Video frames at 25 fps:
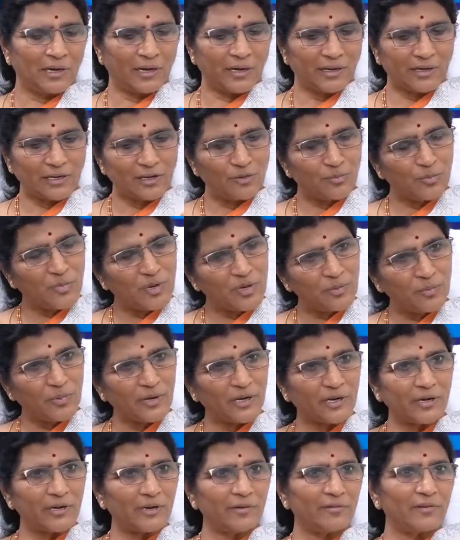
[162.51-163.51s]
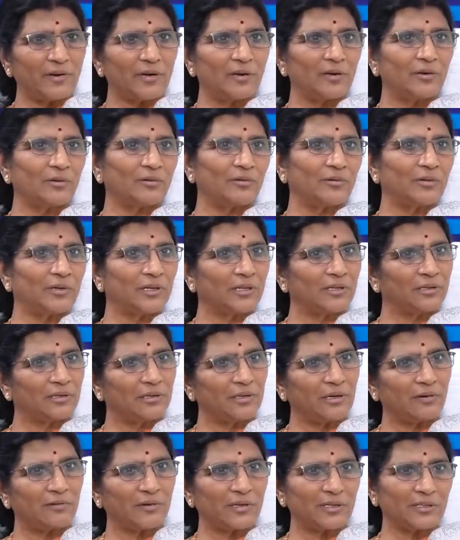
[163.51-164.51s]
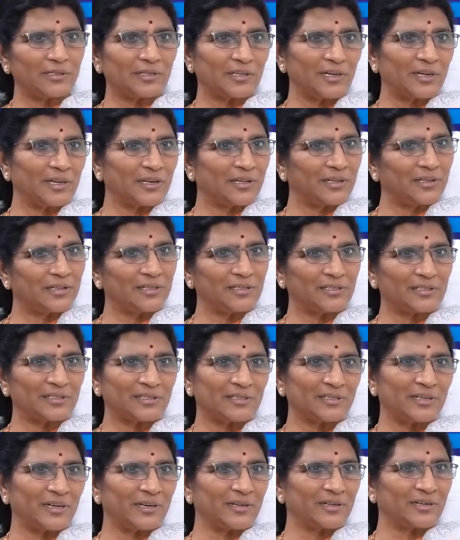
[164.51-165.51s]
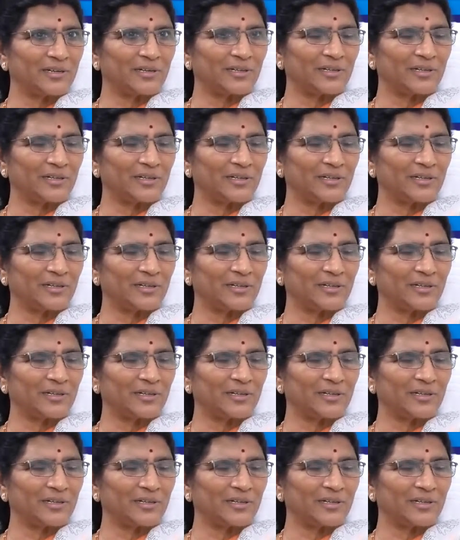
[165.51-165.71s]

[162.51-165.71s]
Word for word: ఆఖరి మీ పార్టీ వాళ్ళకు కూడా అతను నవరత్నాలు అందిస్తున్నాడు